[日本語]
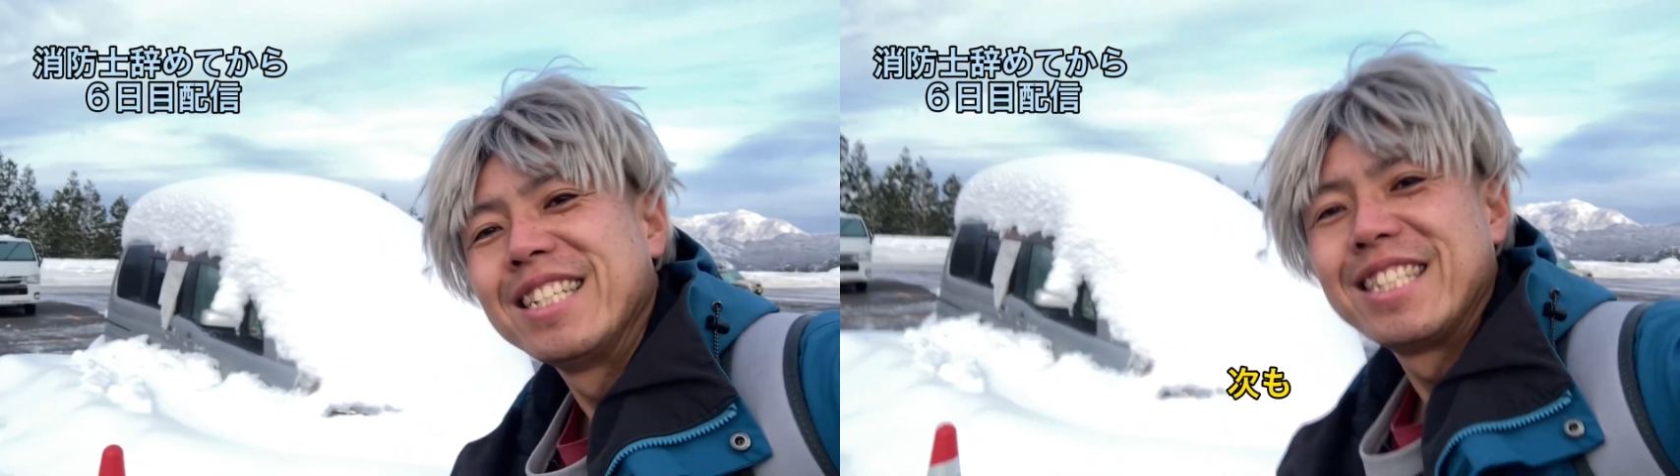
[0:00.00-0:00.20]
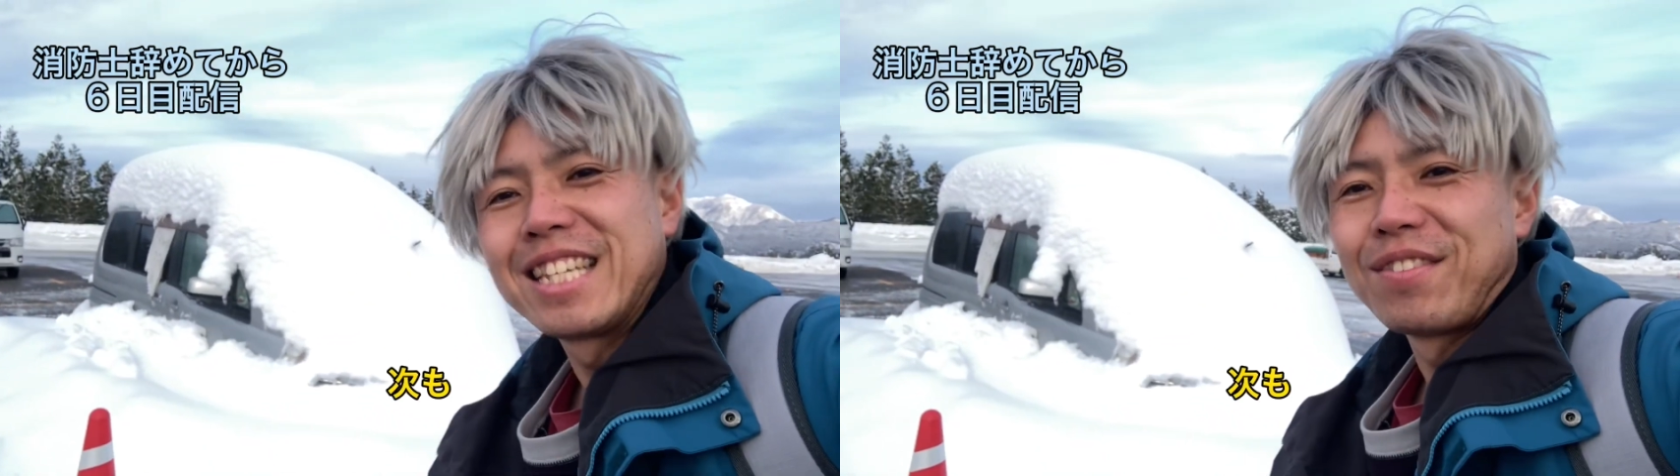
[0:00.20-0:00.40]

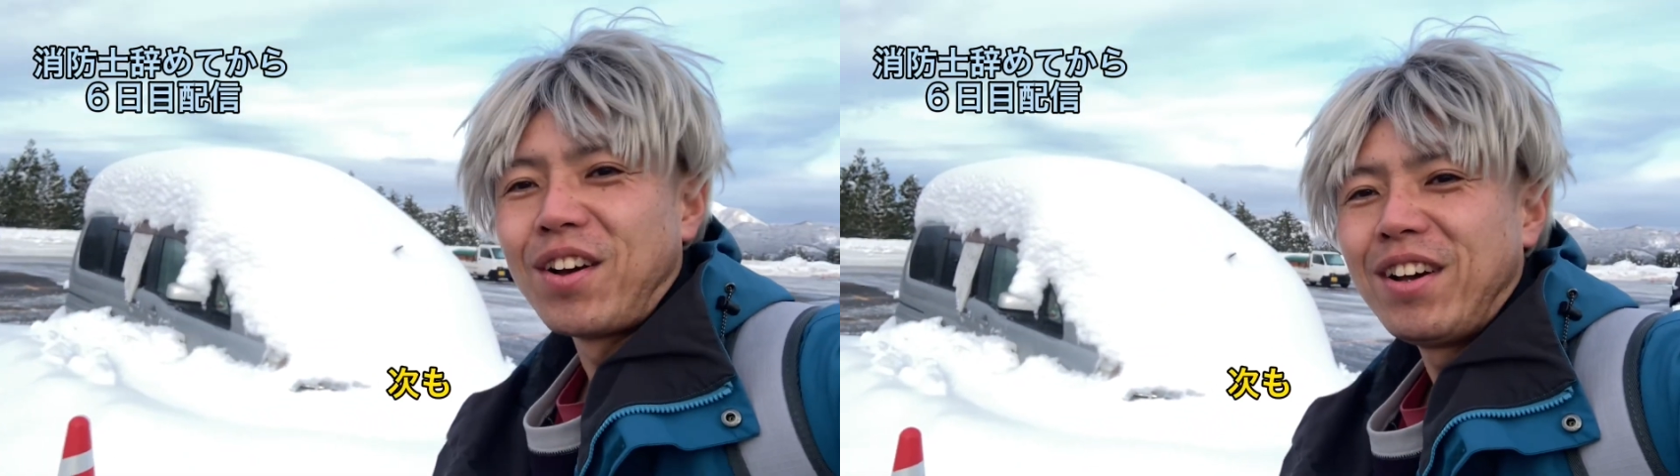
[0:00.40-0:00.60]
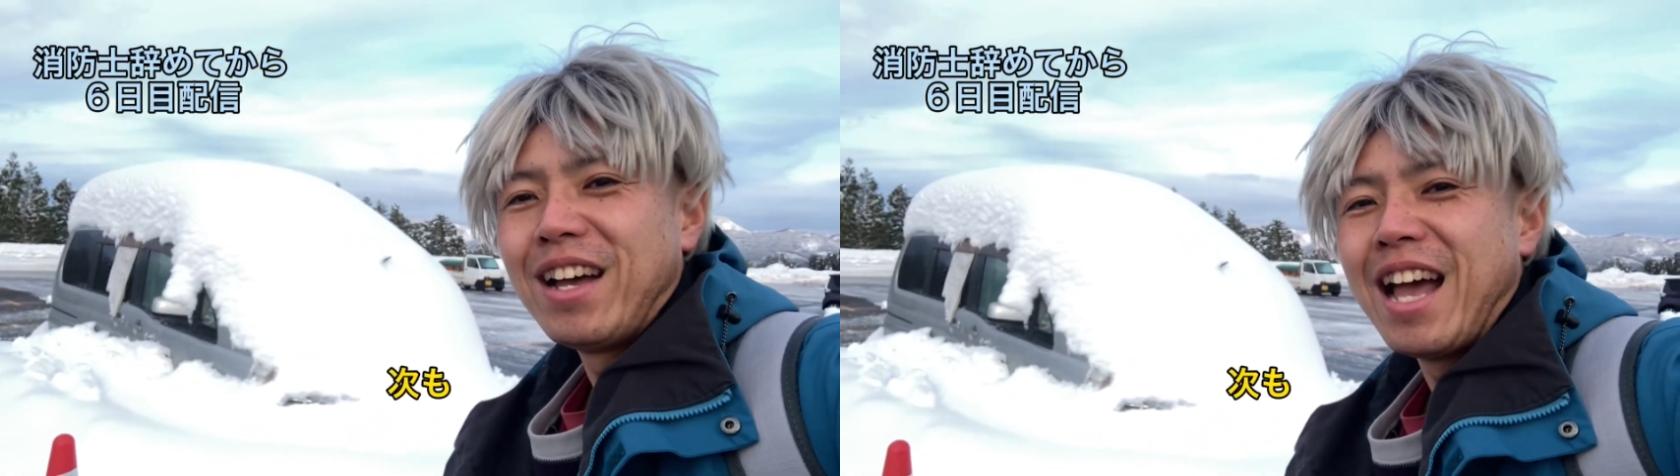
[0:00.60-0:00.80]
次
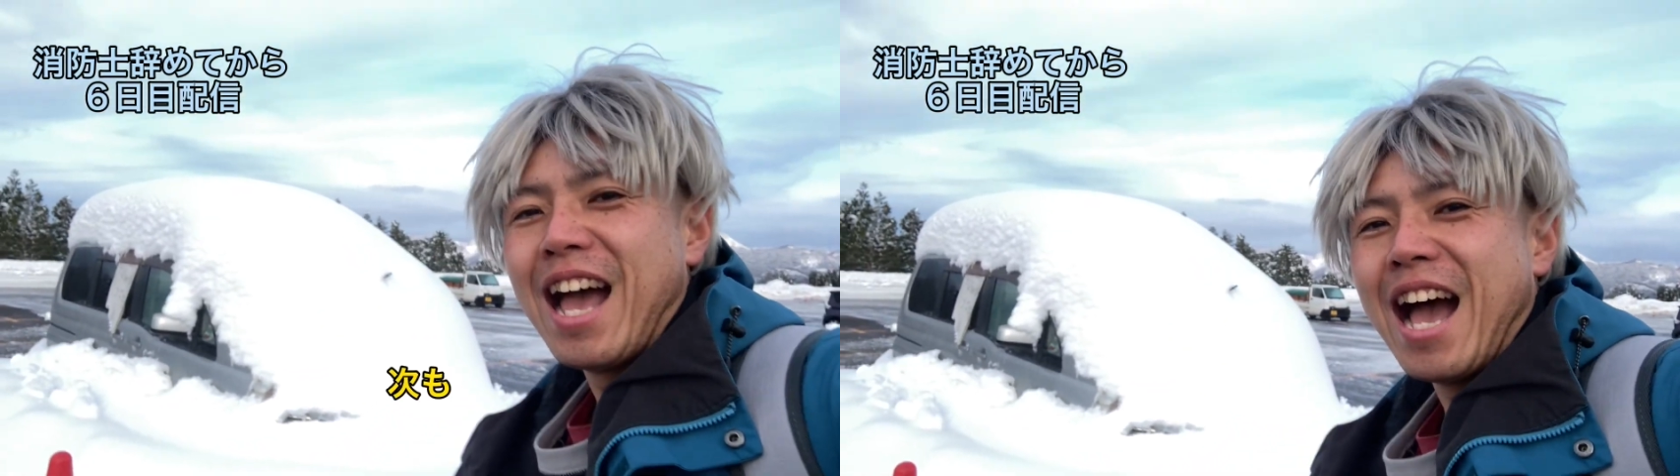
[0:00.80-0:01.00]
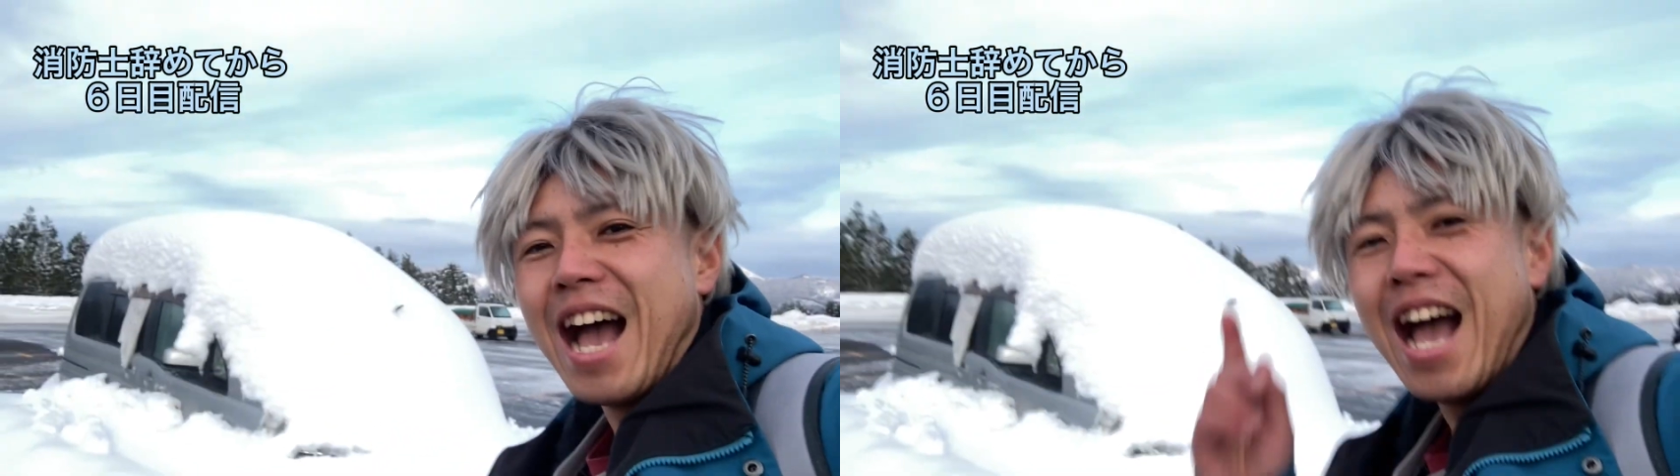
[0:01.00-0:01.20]
も、
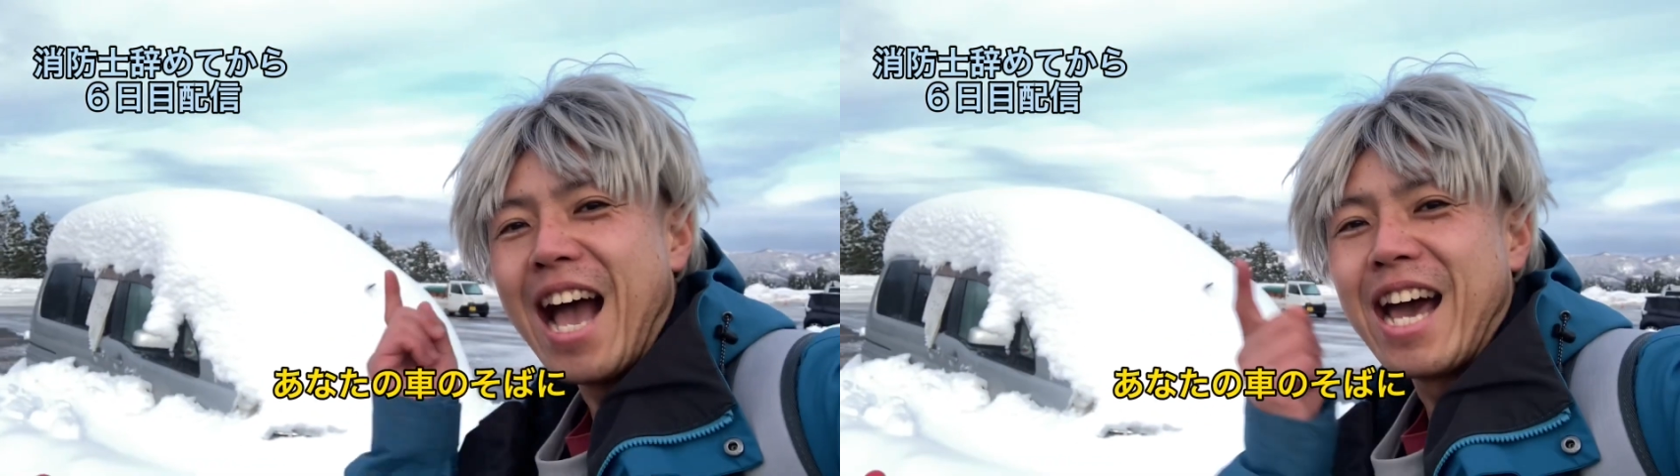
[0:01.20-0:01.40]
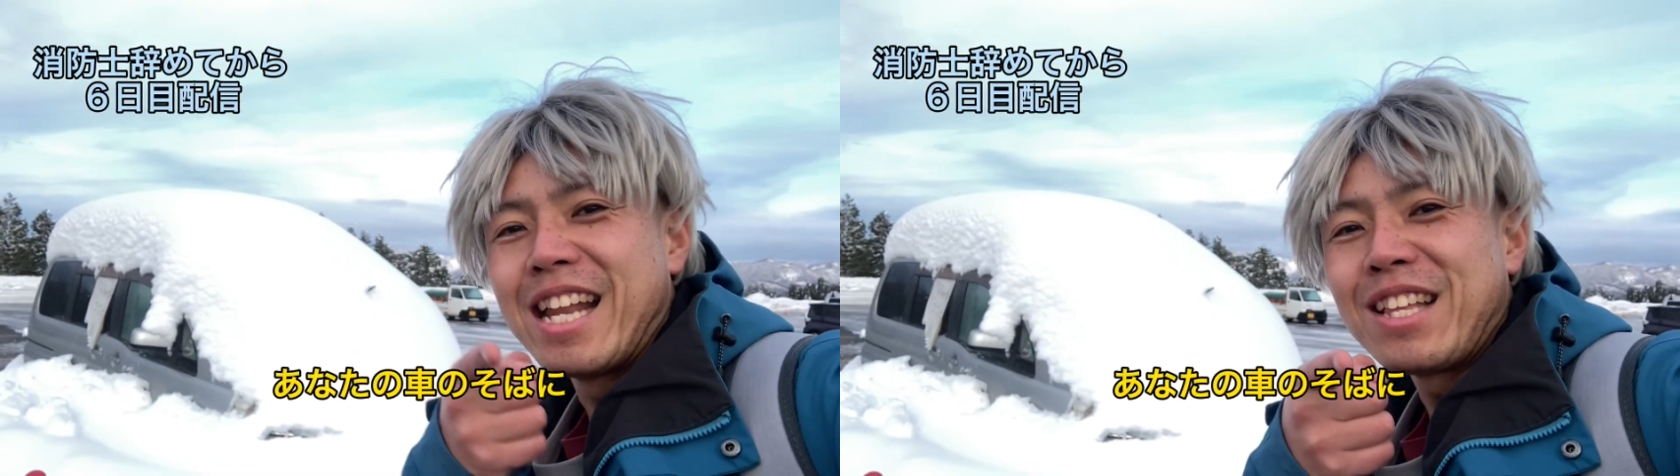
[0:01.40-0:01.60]

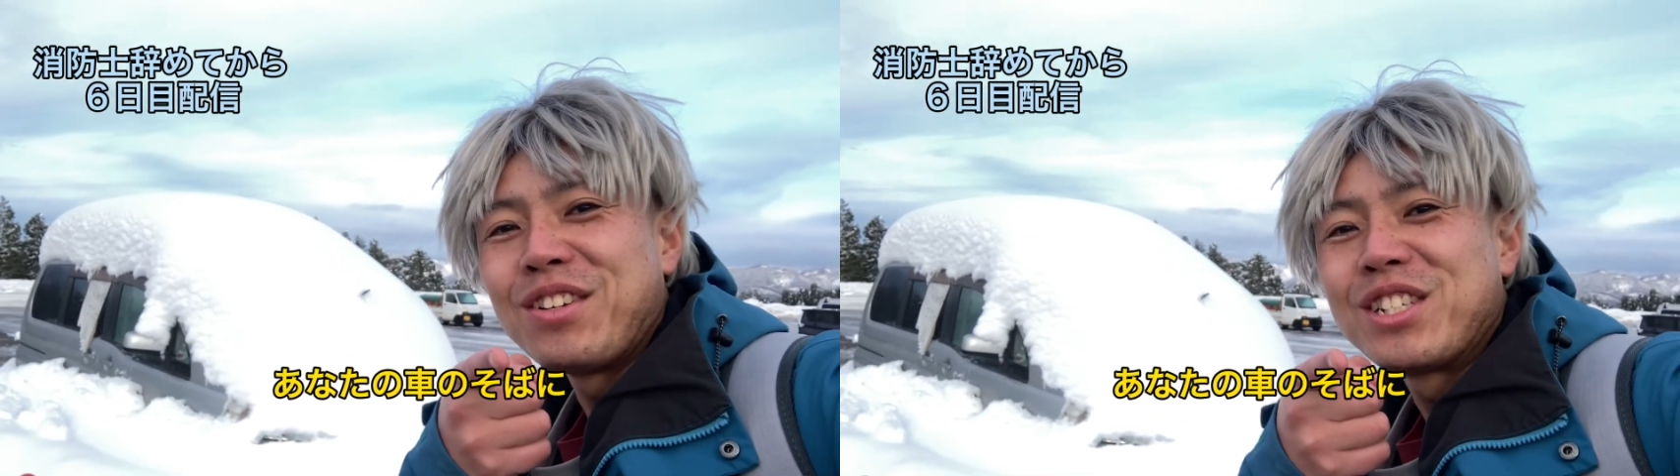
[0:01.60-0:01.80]
あなたの